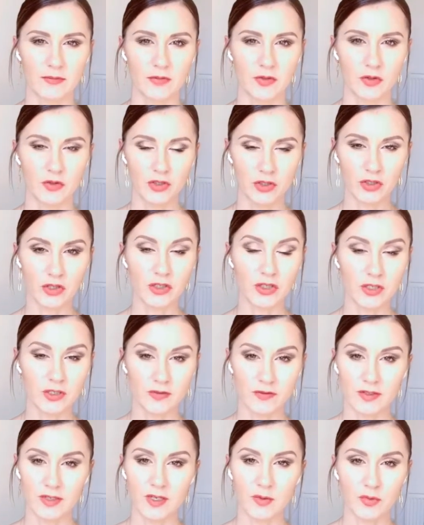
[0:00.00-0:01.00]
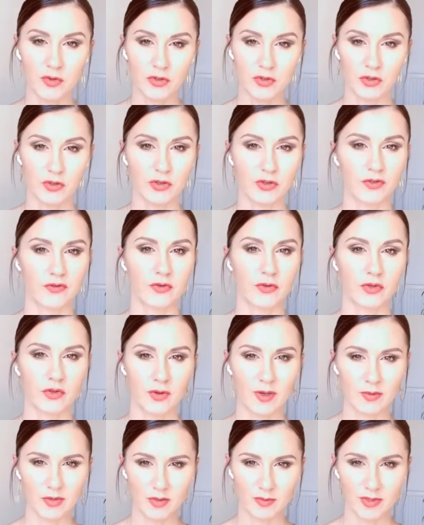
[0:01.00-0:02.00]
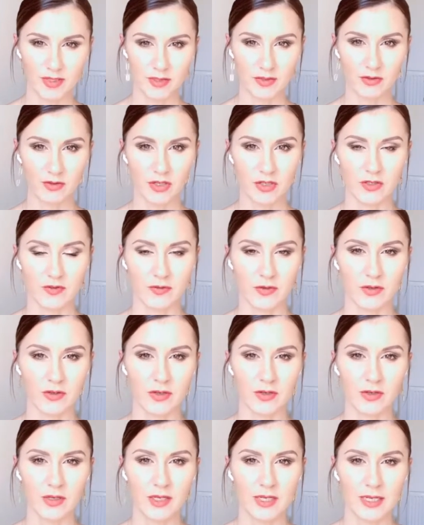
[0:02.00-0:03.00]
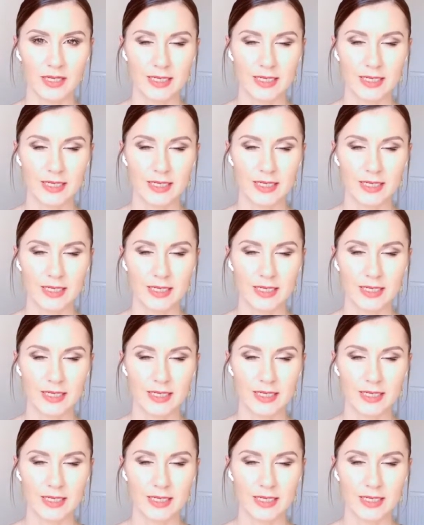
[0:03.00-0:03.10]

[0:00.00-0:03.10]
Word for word: dosyć dziwne i początkowo czułam się bardzo nieswojo,